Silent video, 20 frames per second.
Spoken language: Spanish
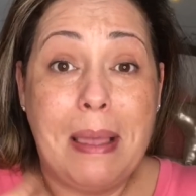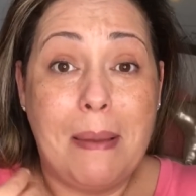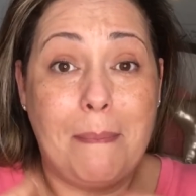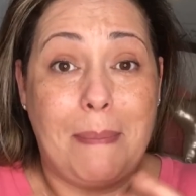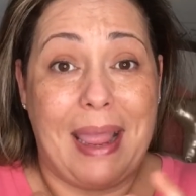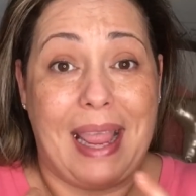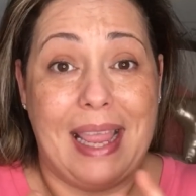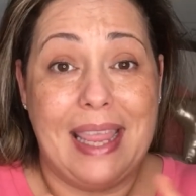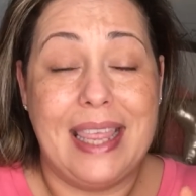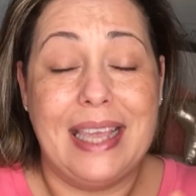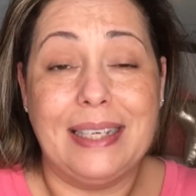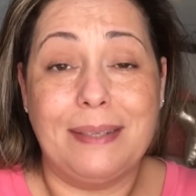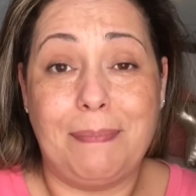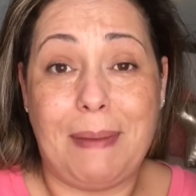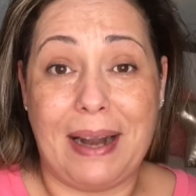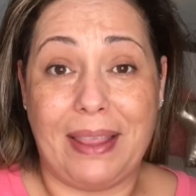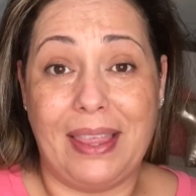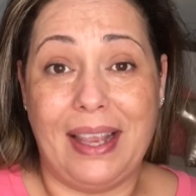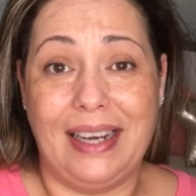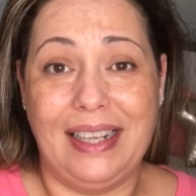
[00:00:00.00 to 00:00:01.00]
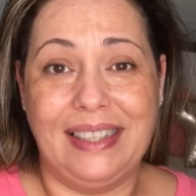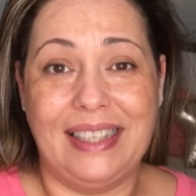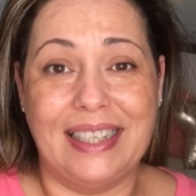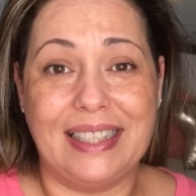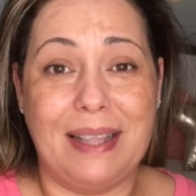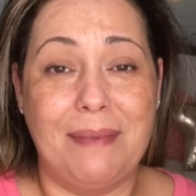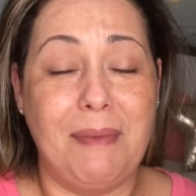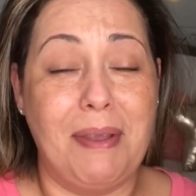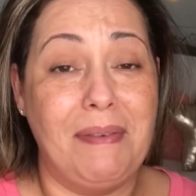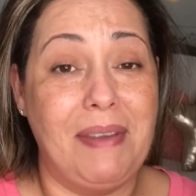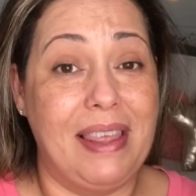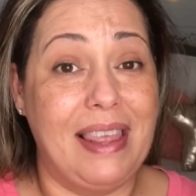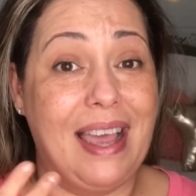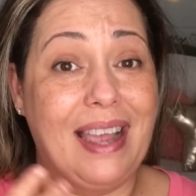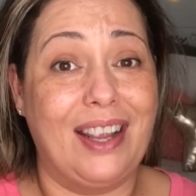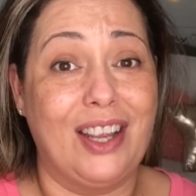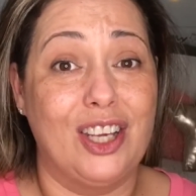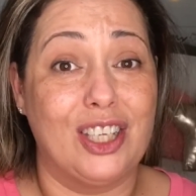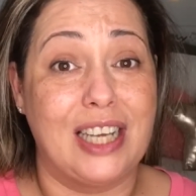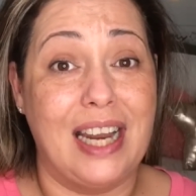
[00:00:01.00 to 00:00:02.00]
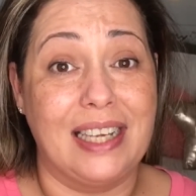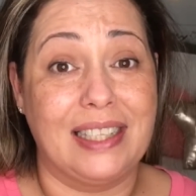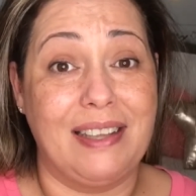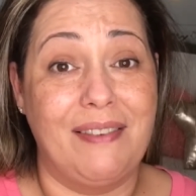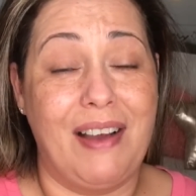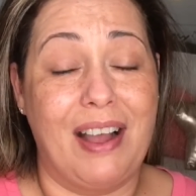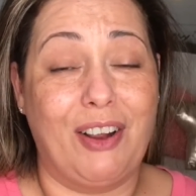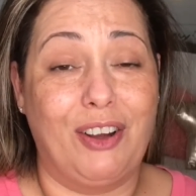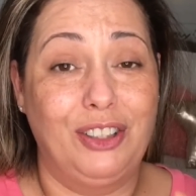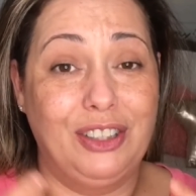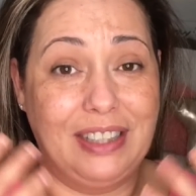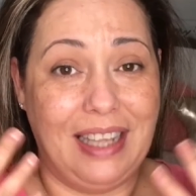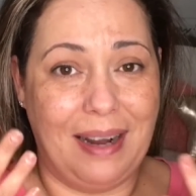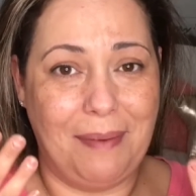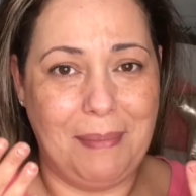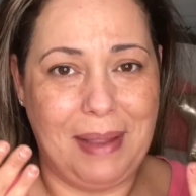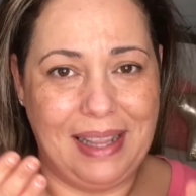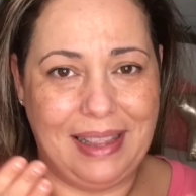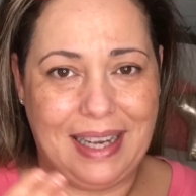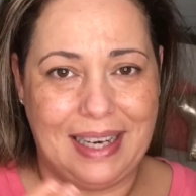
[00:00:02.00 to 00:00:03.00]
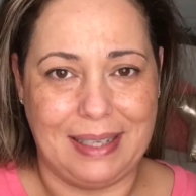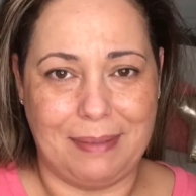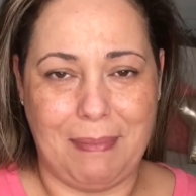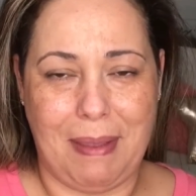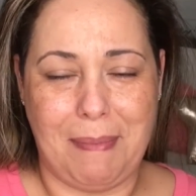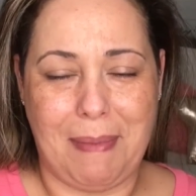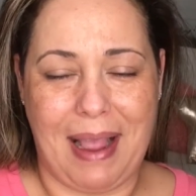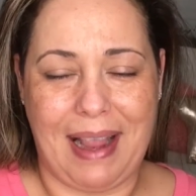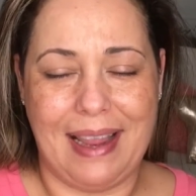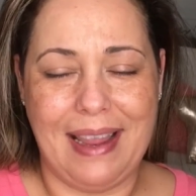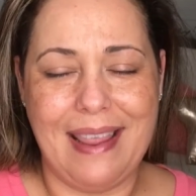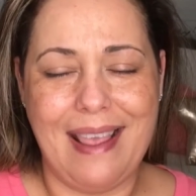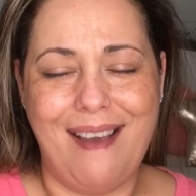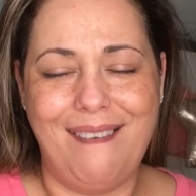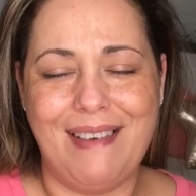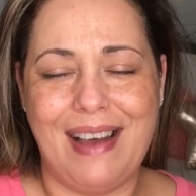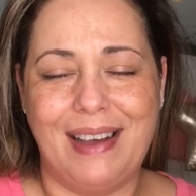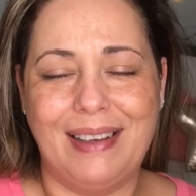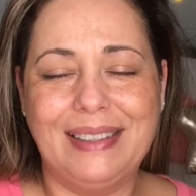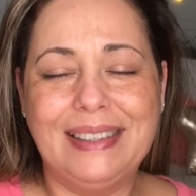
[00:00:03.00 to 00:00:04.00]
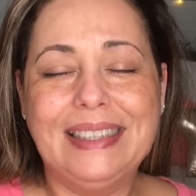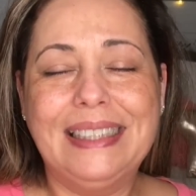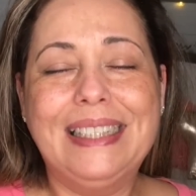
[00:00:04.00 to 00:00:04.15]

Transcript: pequeñas parcelitas de mi vida que os las iba a contar mientras me maquillaba